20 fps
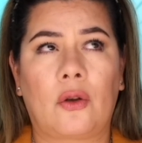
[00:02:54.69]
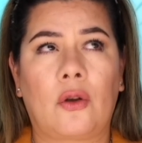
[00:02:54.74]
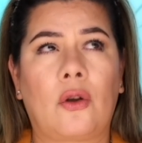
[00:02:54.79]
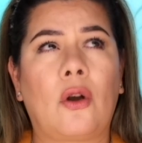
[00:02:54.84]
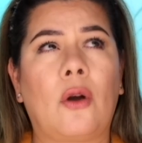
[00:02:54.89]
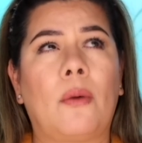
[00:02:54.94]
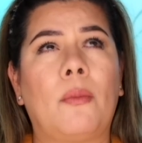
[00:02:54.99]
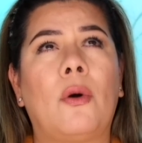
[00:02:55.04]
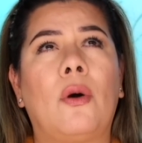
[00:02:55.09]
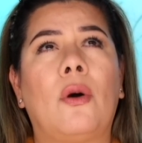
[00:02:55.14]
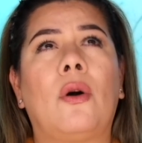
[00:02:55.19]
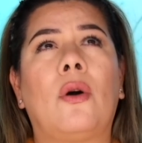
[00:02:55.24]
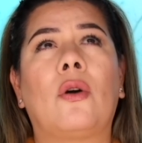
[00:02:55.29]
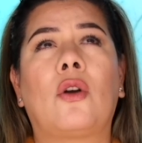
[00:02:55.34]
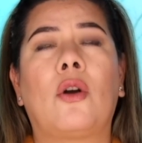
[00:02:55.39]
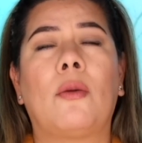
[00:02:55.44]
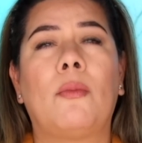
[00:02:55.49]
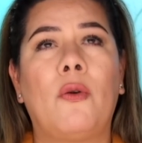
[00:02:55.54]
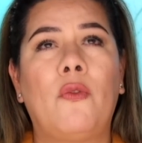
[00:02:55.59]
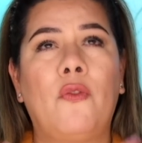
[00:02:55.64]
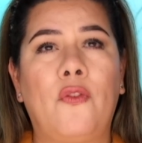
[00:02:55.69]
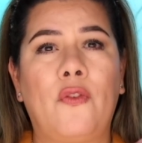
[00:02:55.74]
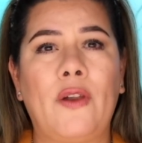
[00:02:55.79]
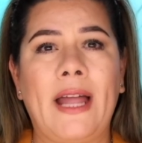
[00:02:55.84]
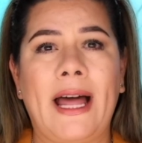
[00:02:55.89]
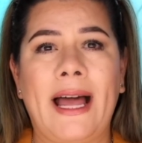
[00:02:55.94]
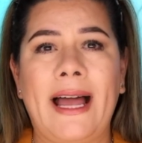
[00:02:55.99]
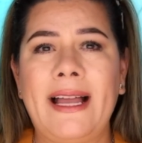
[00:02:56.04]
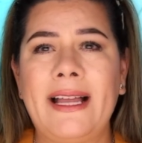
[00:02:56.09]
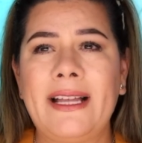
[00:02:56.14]
Como, como
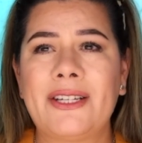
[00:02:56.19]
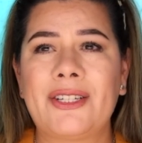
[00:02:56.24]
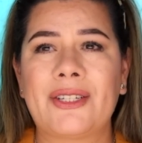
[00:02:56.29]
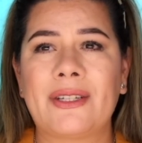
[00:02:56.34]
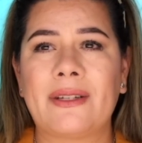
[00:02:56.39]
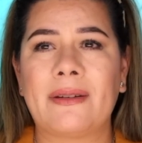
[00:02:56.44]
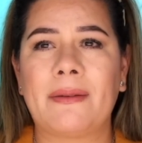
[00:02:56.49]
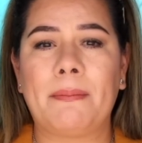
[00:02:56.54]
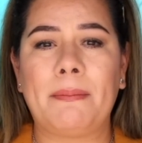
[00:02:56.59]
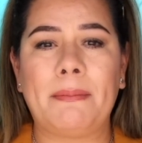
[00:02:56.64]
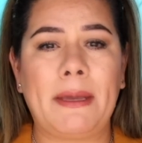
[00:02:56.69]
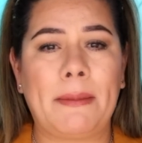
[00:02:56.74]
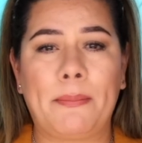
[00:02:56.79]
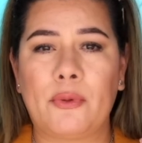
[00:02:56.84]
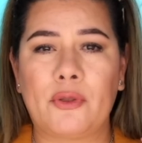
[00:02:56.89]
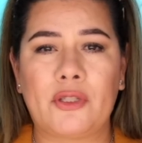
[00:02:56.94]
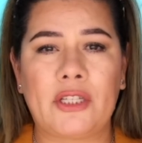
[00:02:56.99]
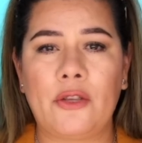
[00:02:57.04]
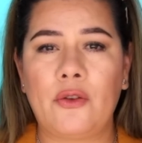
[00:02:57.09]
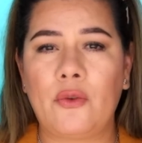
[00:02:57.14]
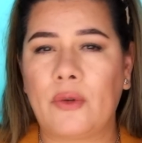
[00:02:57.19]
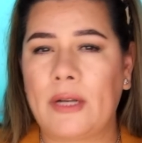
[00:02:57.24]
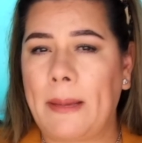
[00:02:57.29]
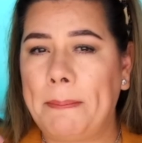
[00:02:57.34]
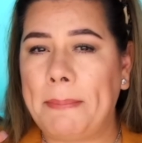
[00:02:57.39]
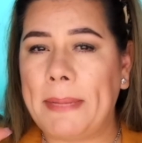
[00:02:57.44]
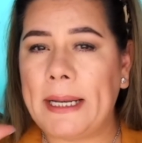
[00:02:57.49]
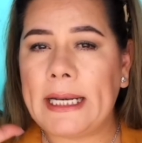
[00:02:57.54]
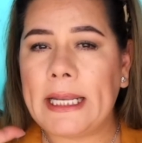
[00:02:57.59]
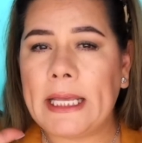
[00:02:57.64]
flash, me puse yo
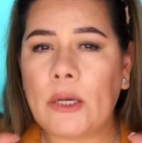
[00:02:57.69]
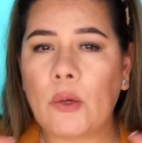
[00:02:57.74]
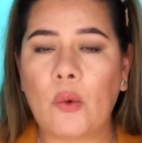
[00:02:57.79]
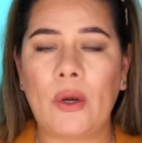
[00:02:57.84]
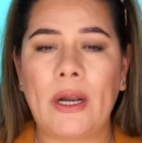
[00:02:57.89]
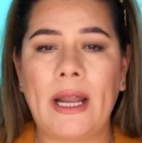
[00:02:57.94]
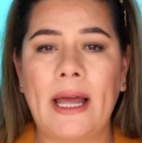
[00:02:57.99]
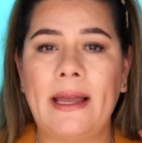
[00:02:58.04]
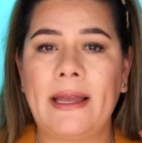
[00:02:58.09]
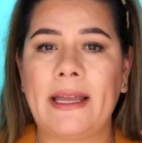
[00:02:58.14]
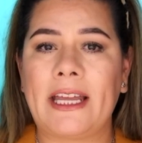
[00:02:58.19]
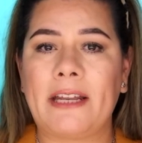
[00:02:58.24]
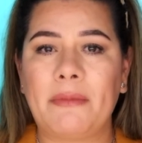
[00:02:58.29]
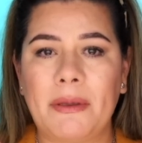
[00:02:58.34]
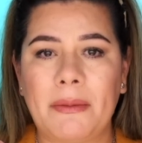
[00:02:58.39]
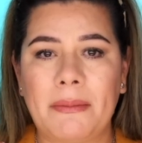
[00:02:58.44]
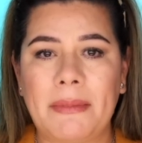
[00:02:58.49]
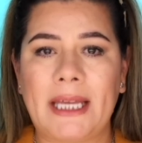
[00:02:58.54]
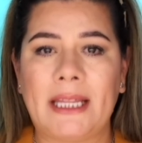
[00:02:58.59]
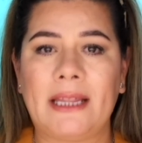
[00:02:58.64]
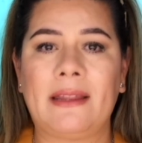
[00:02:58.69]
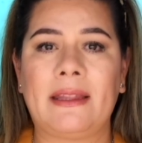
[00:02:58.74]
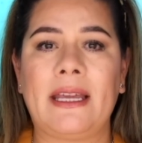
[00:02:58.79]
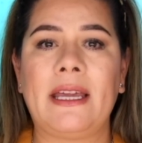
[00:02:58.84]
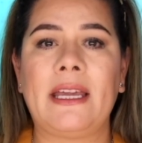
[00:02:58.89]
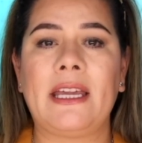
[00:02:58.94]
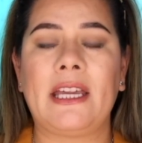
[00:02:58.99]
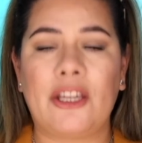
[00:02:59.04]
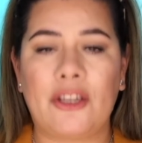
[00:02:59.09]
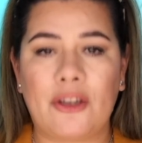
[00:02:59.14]
una película en mi
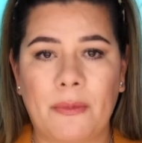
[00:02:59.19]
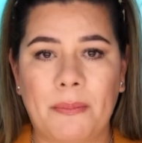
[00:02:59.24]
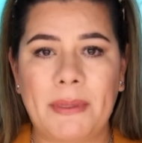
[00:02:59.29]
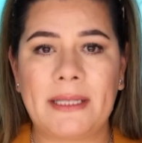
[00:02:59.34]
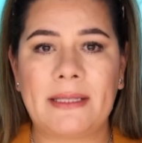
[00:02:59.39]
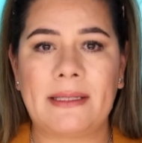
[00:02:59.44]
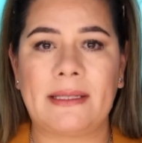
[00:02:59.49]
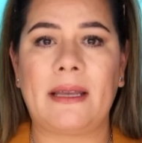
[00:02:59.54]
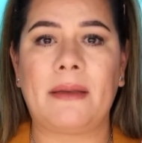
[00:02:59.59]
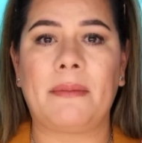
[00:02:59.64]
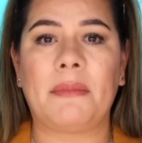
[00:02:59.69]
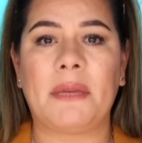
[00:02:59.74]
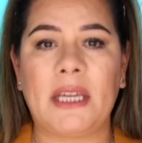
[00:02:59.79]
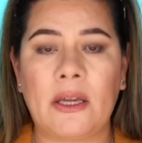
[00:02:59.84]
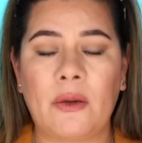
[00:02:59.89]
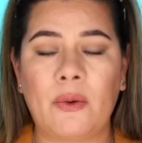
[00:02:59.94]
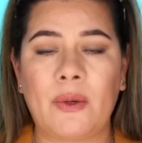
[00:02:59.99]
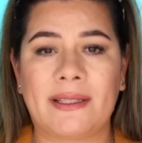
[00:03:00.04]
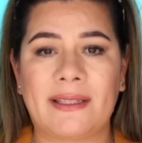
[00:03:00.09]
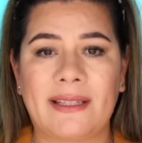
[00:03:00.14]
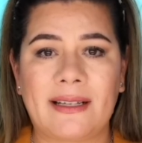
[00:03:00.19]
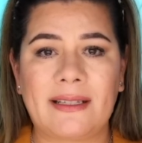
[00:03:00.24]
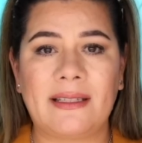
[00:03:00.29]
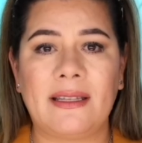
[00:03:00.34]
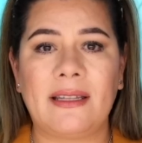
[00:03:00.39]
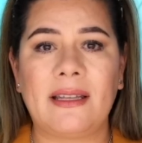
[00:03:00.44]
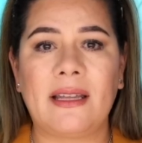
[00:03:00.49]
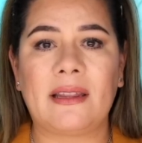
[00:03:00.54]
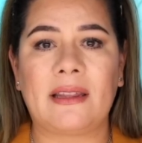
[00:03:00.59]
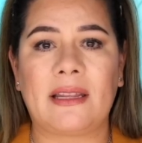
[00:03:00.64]
mente y yo pensé, mi hijo está
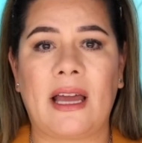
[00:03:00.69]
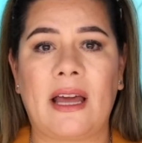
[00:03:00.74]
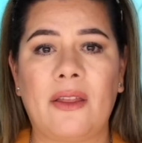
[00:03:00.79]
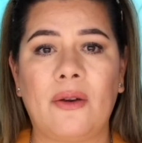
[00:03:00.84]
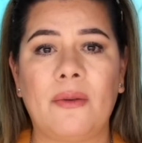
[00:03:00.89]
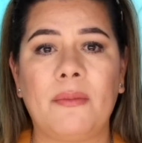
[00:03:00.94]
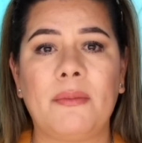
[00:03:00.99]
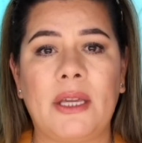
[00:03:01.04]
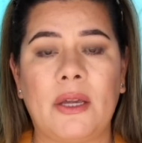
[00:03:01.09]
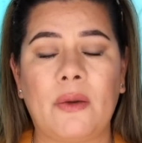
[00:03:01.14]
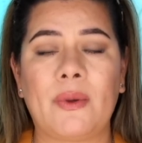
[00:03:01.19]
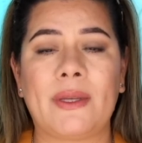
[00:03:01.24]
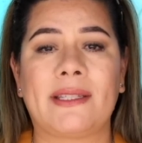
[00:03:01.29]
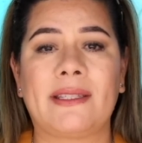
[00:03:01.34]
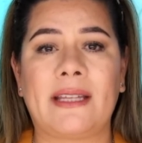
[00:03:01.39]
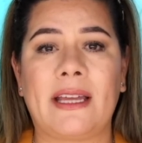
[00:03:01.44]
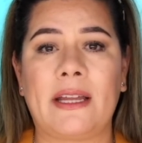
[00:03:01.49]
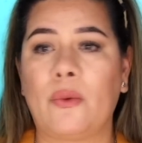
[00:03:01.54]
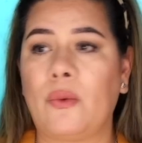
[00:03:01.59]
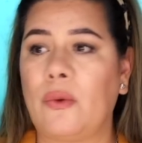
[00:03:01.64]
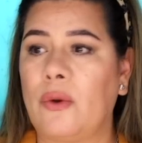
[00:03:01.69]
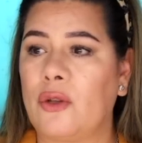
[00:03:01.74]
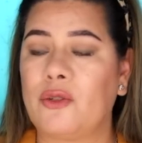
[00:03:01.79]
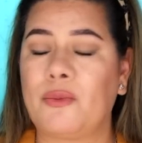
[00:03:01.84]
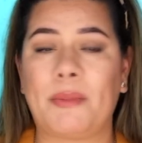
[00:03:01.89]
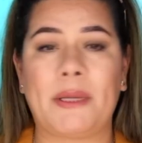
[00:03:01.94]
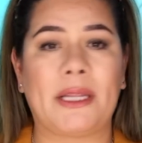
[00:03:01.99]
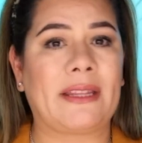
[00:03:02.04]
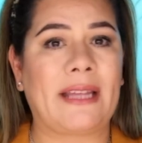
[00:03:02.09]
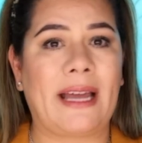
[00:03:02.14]
accidentado, mi hijo está en un
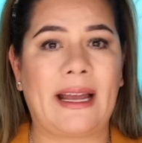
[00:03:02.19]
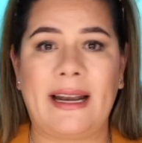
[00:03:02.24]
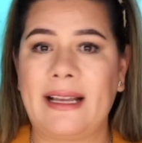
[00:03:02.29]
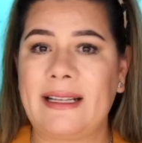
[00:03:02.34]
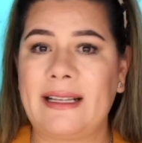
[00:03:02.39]
hospital